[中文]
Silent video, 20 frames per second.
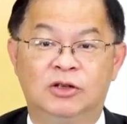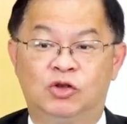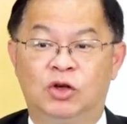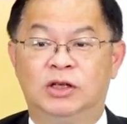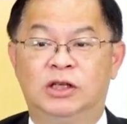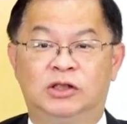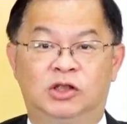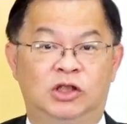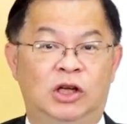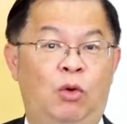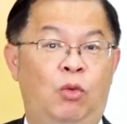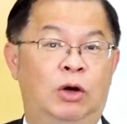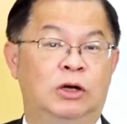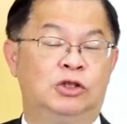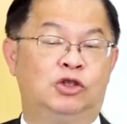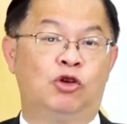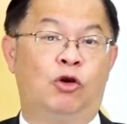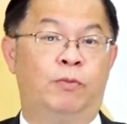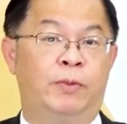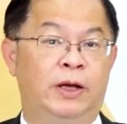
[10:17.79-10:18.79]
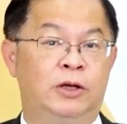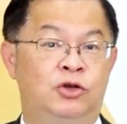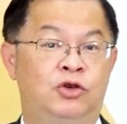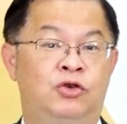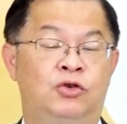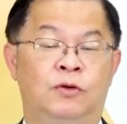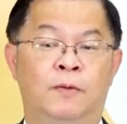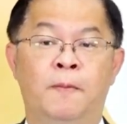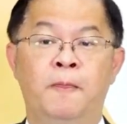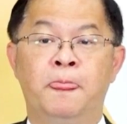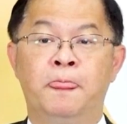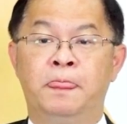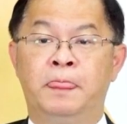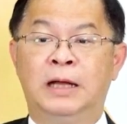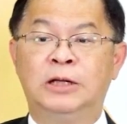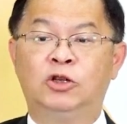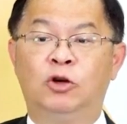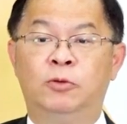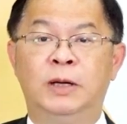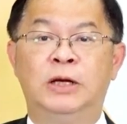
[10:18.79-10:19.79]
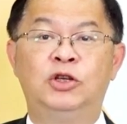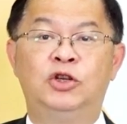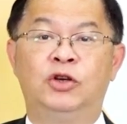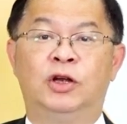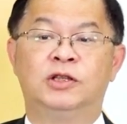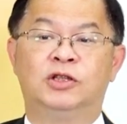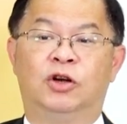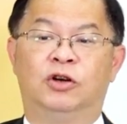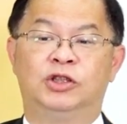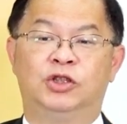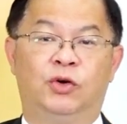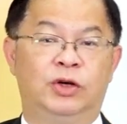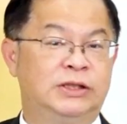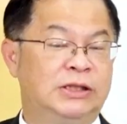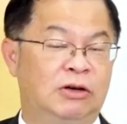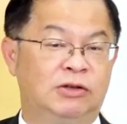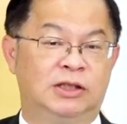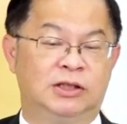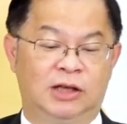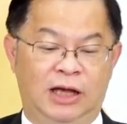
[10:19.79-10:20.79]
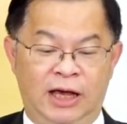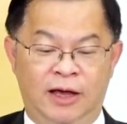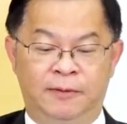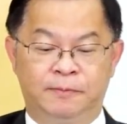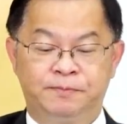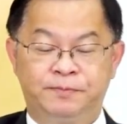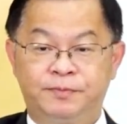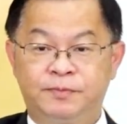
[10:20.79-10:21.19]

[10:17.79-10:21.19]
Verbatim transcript: 所以只好往周边去，那周边去的时候就会造成哎。